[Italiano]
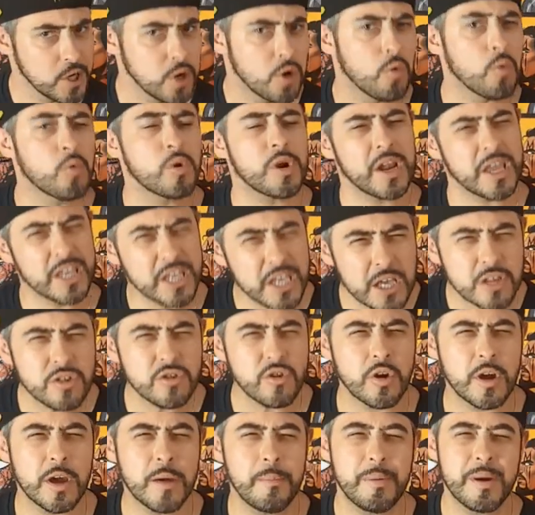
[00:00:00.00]
Un
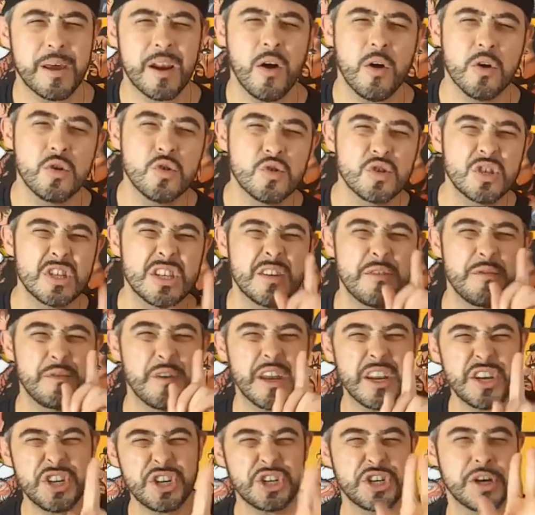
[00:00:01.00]
reietto che però non si
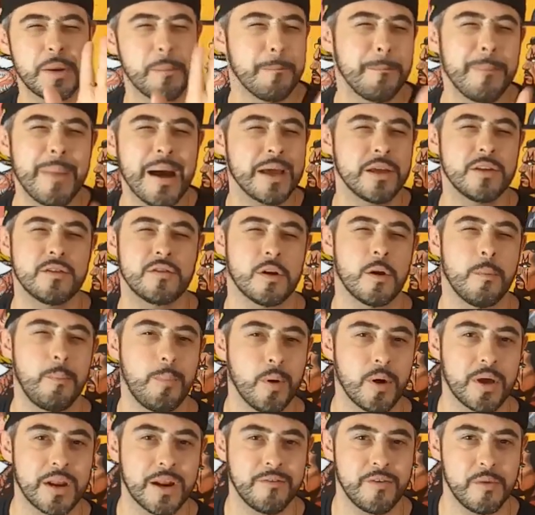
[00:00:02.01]
ferisce mai
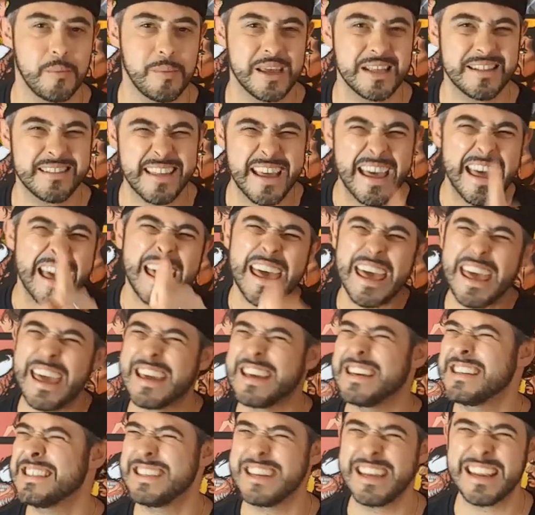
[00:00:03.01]
troppo gravemente e
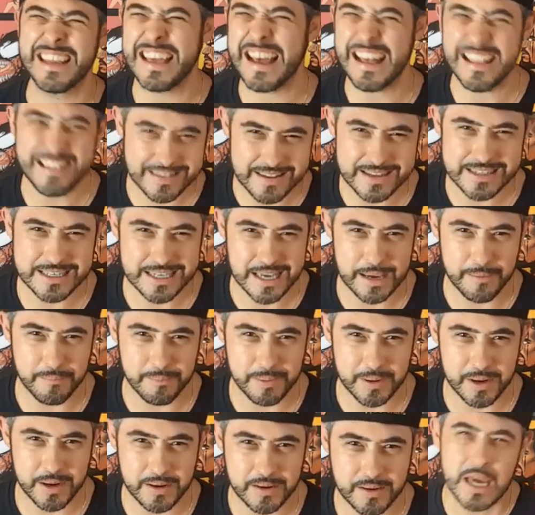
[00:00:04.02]
che si rialza
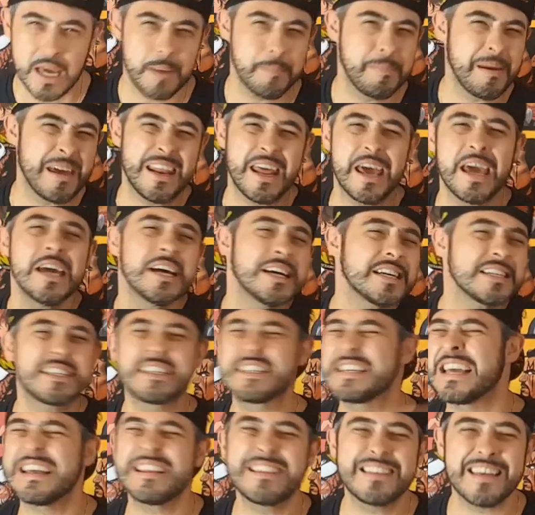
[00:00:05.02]
sempre. Ebbene,
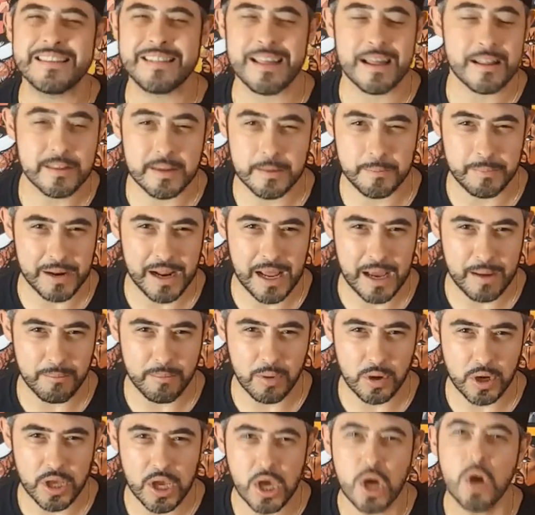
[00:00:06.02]
senza tanti
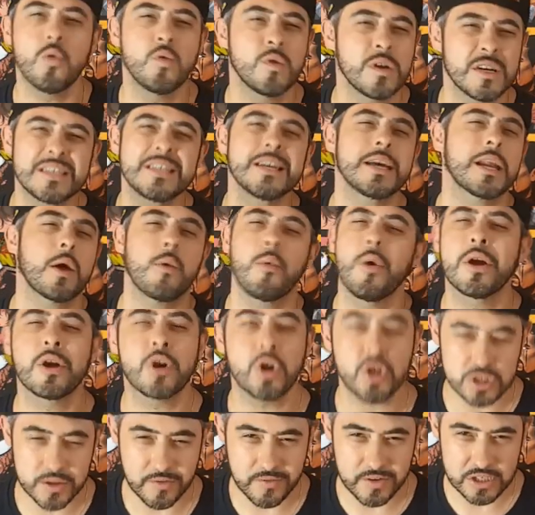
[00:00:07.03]
preamboli, una sera
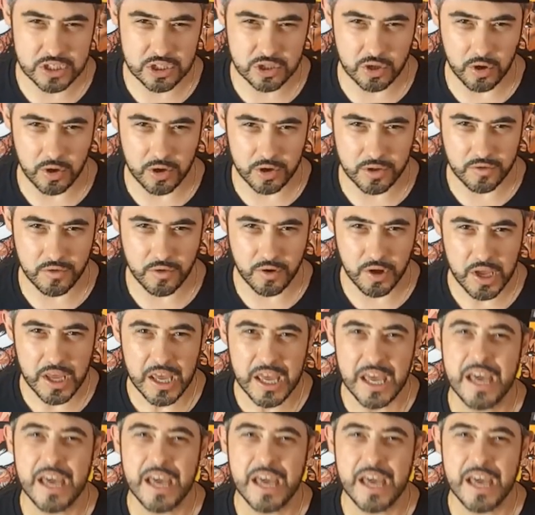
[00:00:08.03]
qualcosa va storto.